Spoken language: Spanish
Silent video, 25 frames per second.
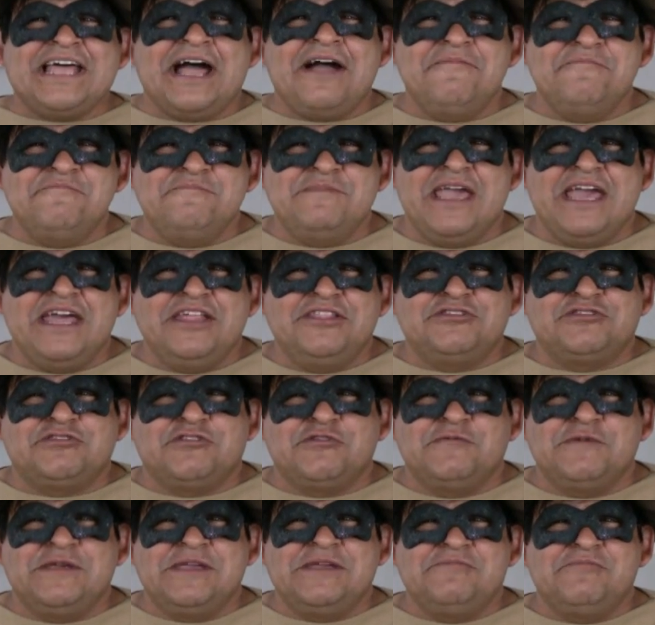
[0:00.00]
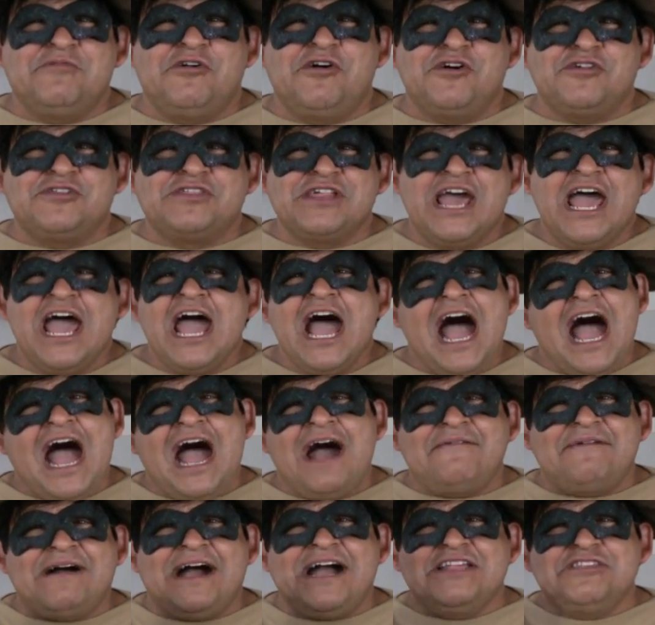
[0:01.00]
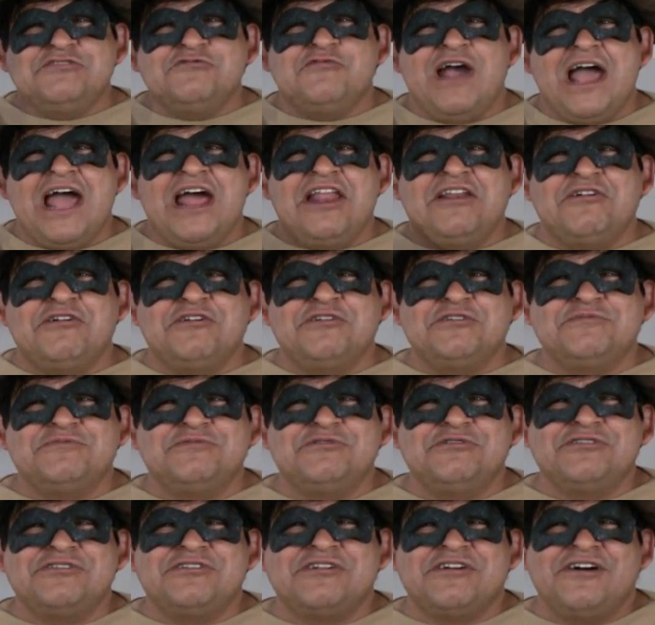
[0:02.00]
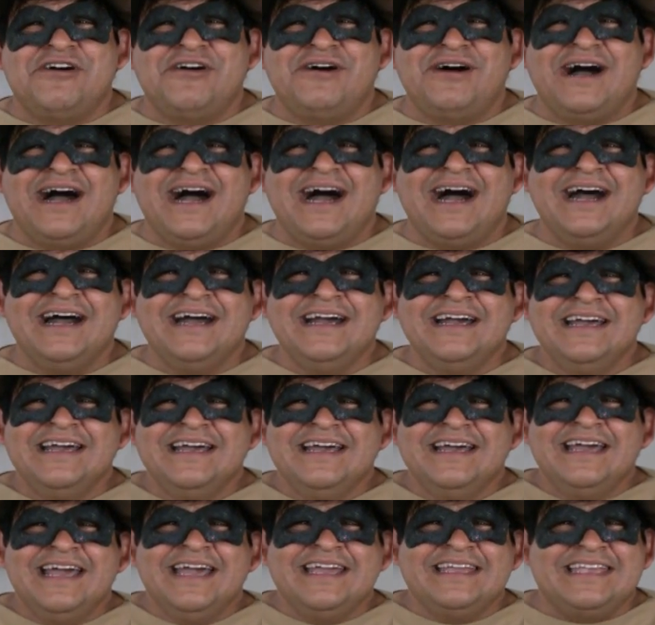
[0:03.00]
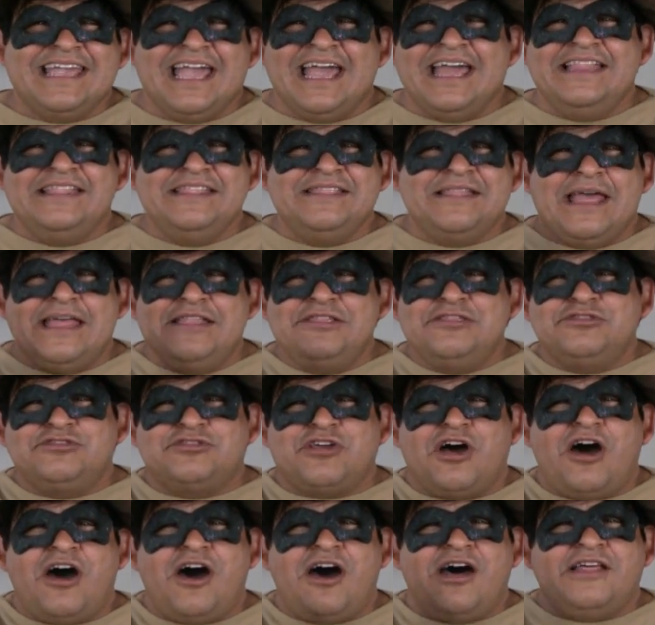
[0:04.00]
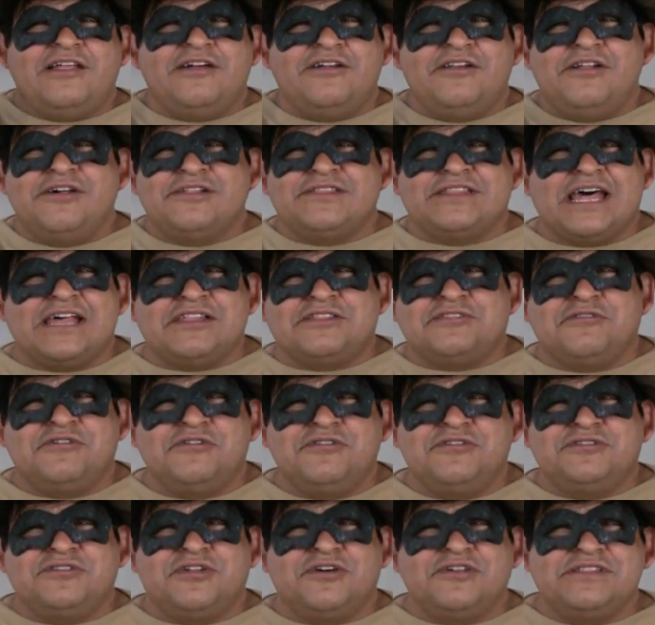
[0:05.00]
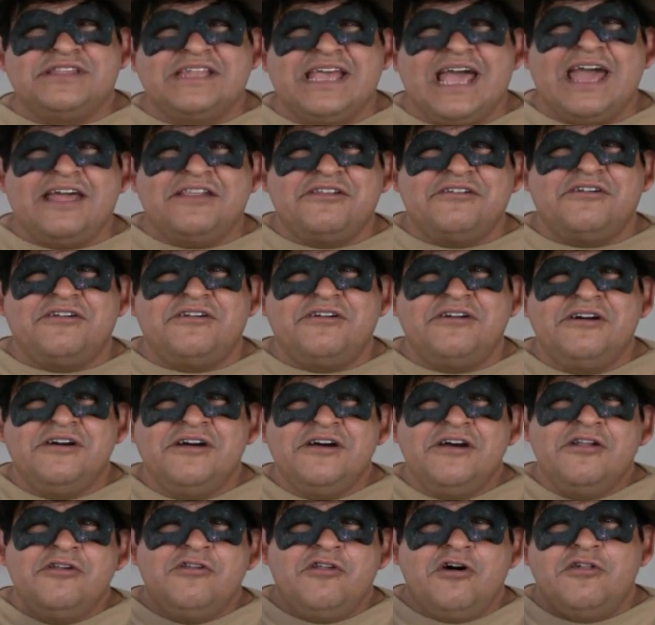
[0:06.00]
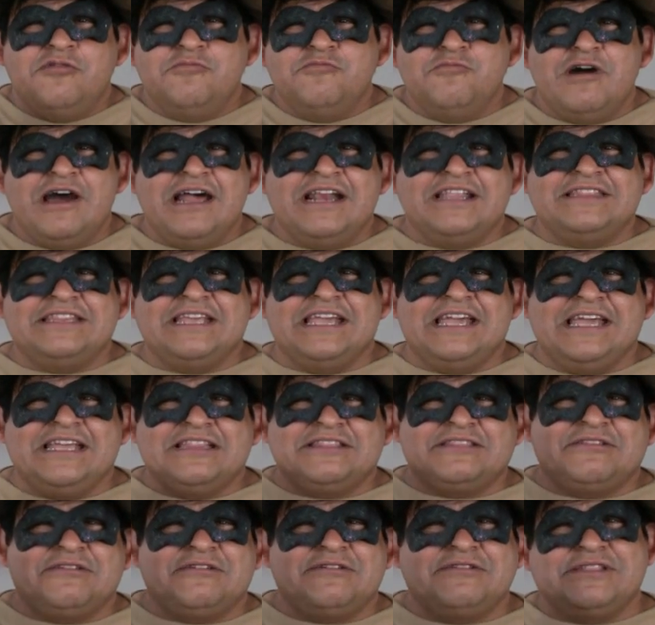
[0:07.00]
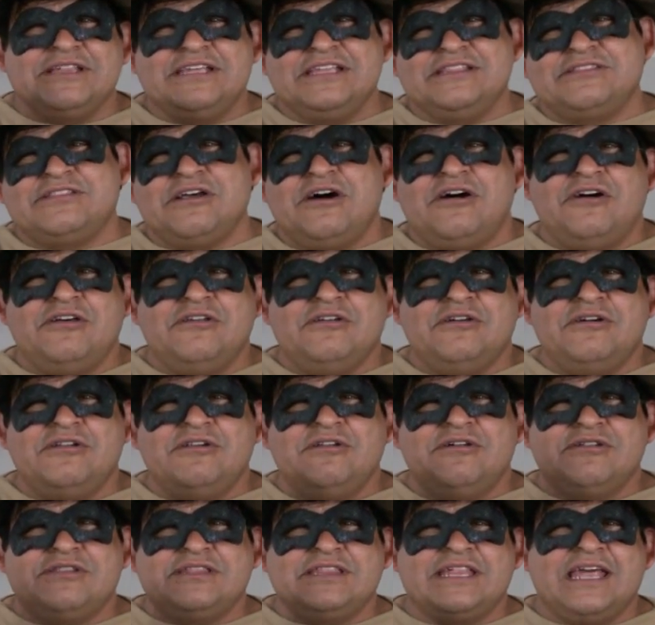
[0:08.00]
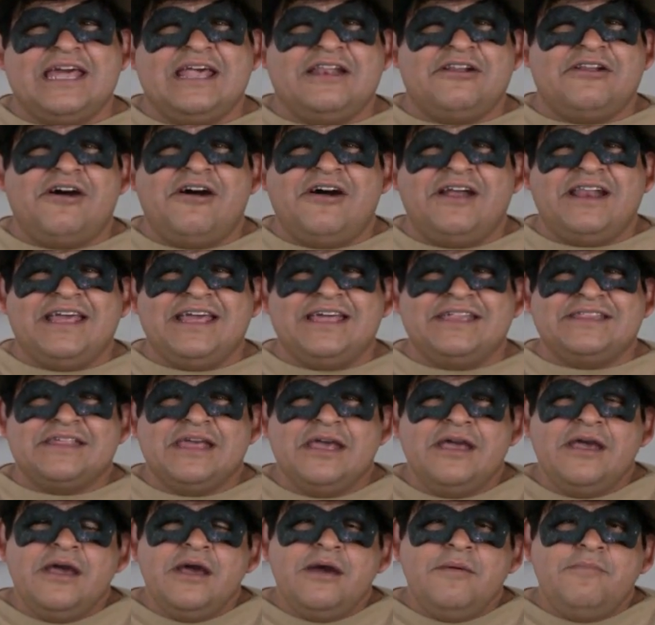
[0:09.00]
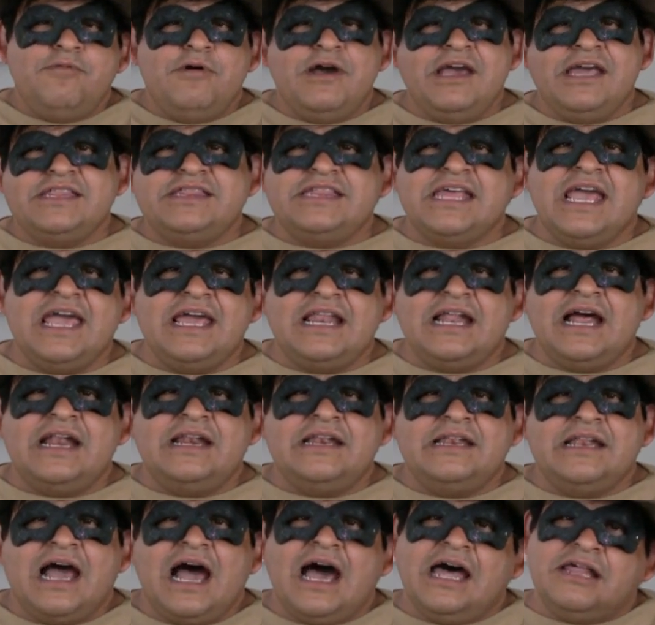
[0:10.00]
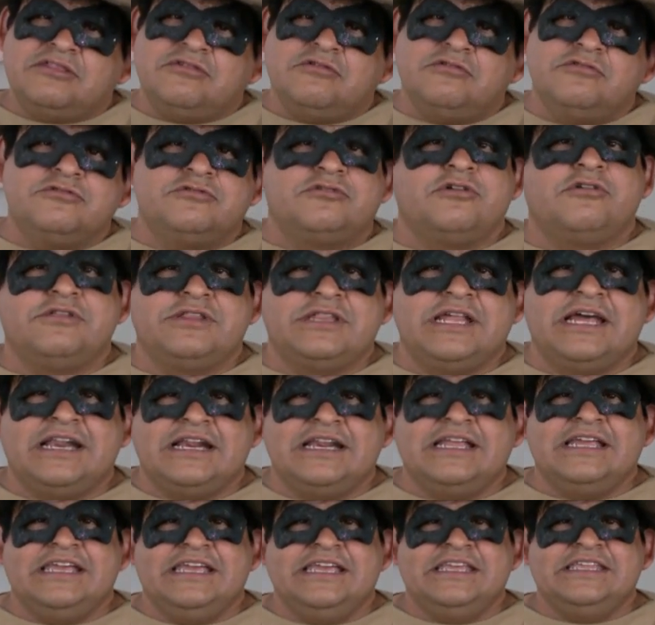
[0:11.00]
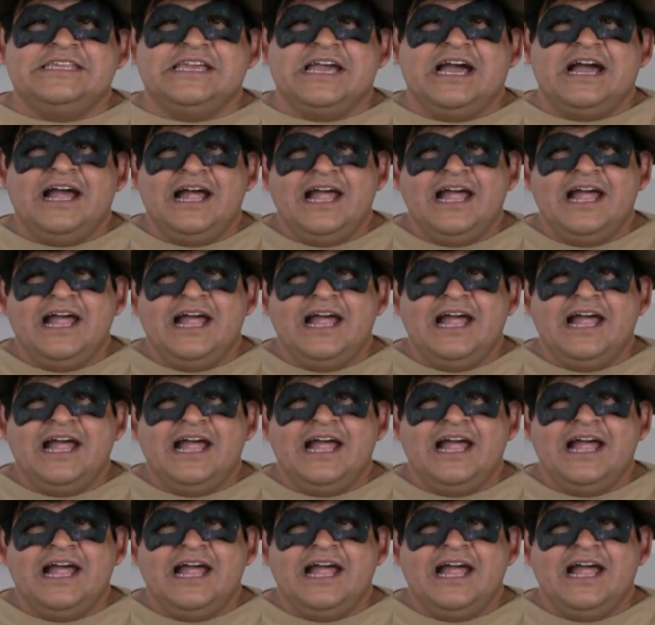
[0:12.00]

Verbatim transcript: también tuvimos a Bañuelos Burgoa, quien en todos los asuntos diarios, los muertitos y todos los errores, pues eran asuntos de riña.